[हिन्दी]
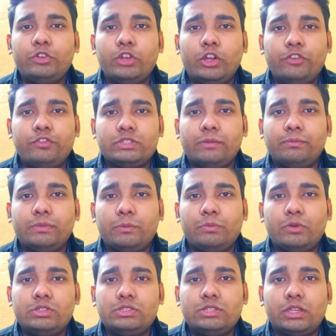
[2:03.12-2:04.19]
नोटिफिकेशन आप तक
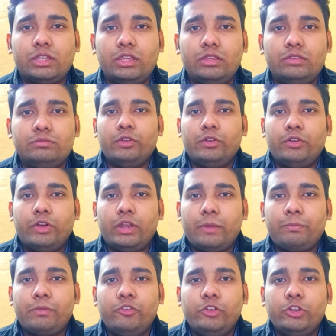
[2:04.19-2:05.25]
पहुँच सके और
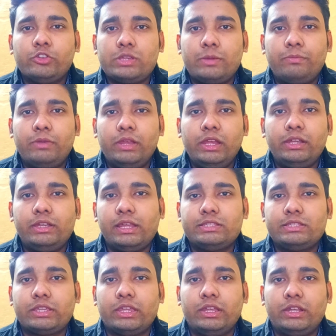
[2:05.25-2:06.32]
आप मेरी वीडियो से अपडेट रह
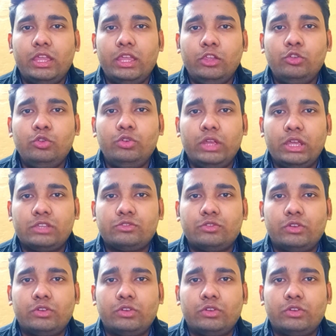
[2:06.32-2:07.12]
सके थैंक यू थैंक्स फॉर